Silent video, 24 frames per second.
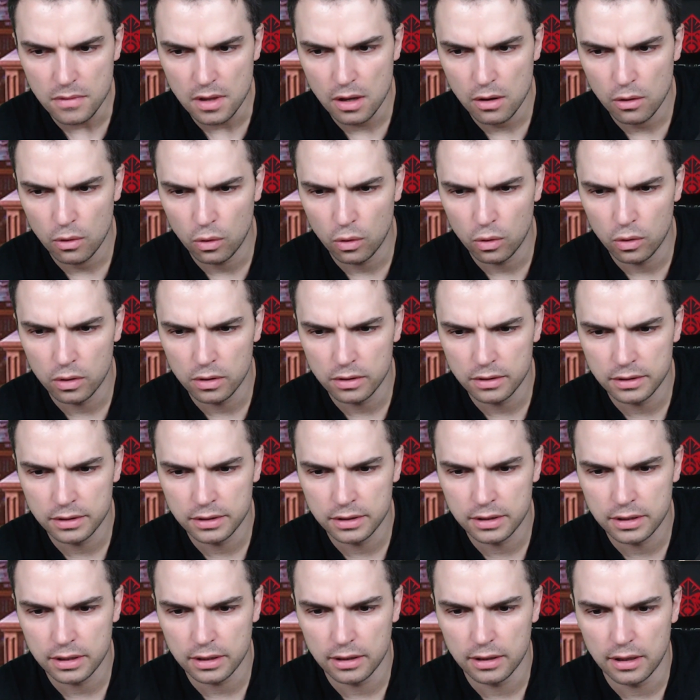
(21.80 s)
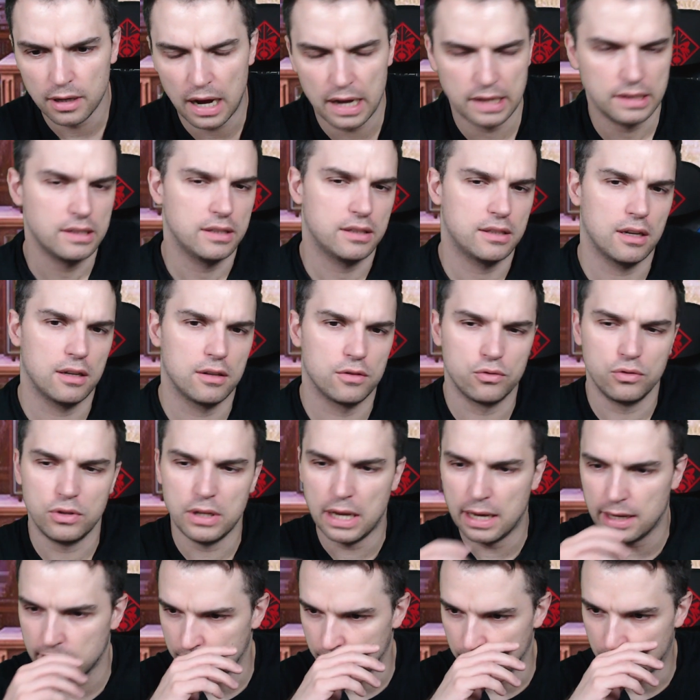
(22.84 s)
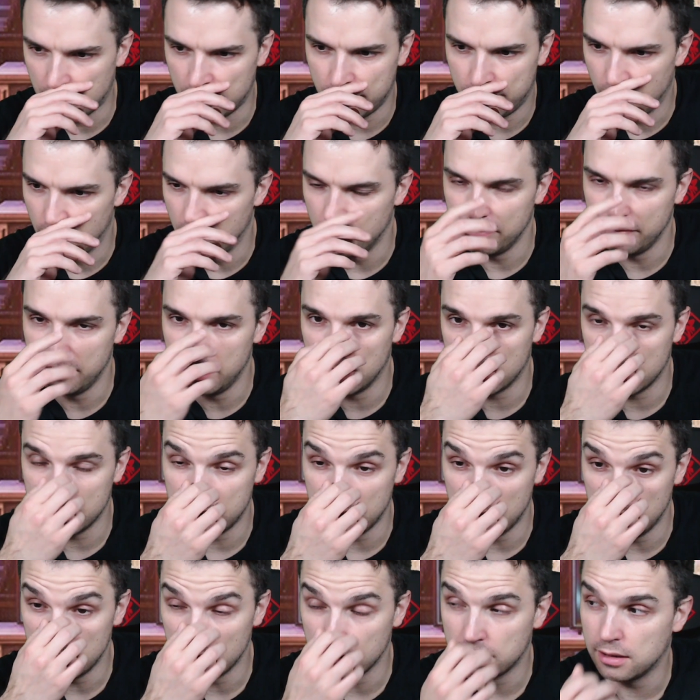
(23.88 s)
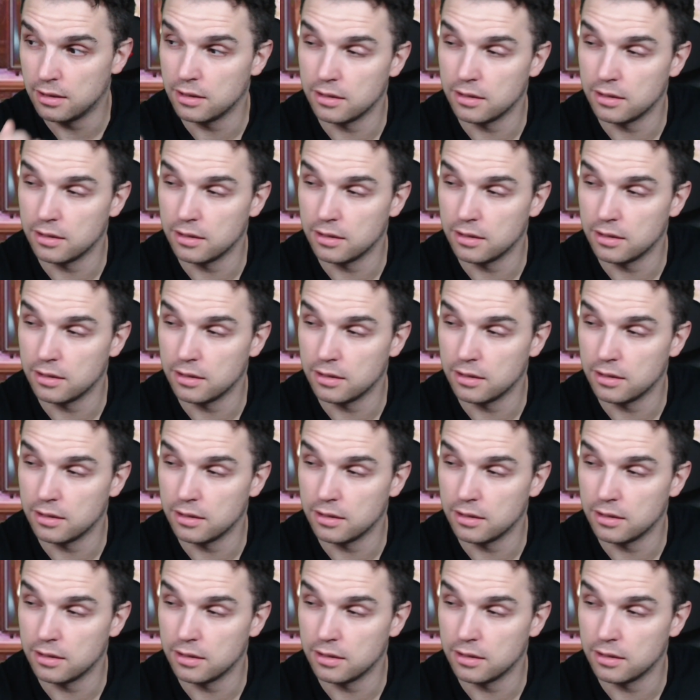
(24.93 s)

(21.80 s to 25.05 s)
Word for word: Und äh, als ich da so die ersten paar Folgen wieder gesehen hatte,